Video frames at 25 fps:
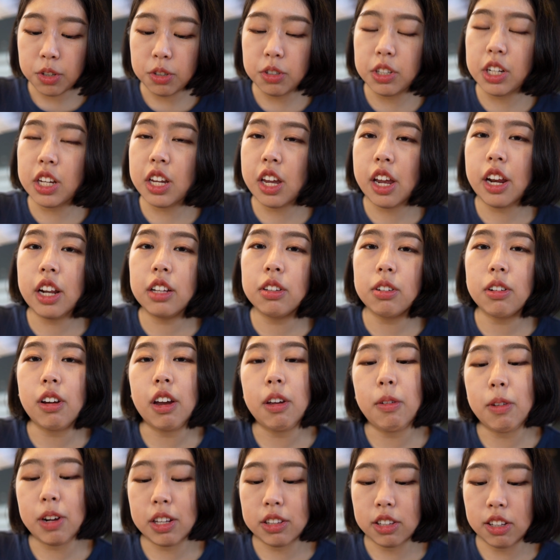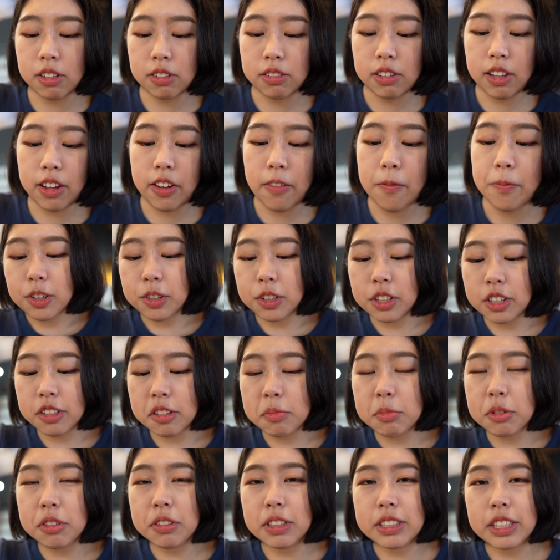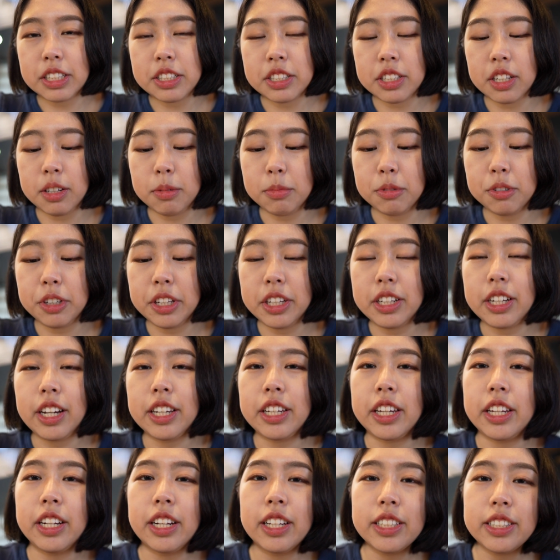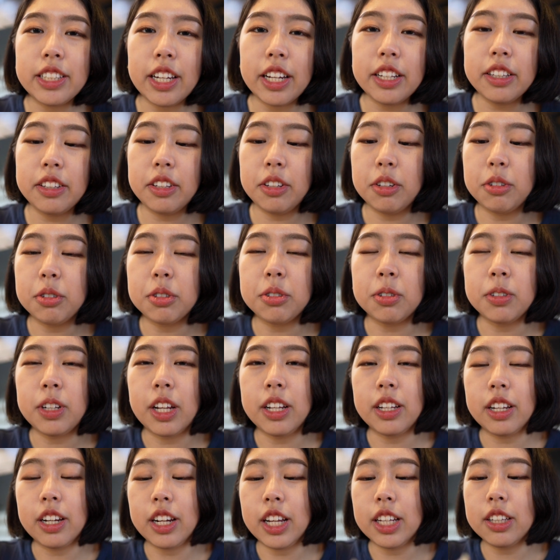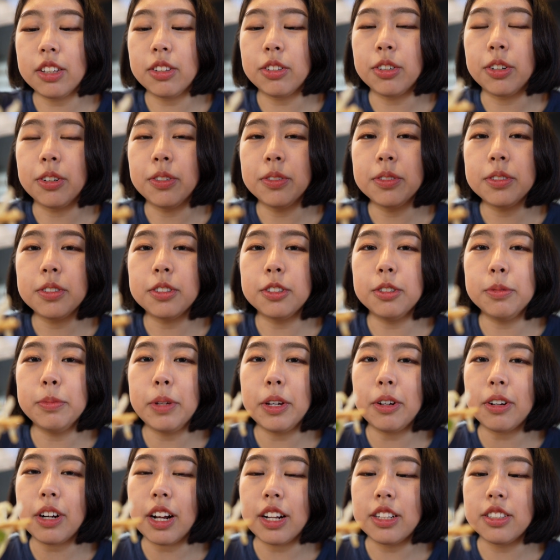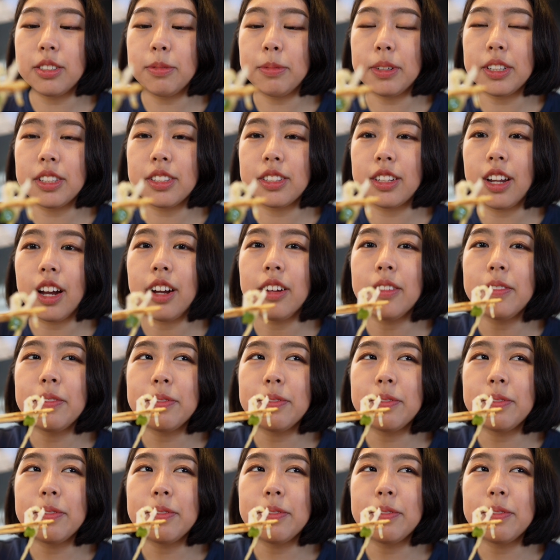売り切れとか言われたのでこれはもう私にもう一回来なさいっていうことなんだなと運命を感じました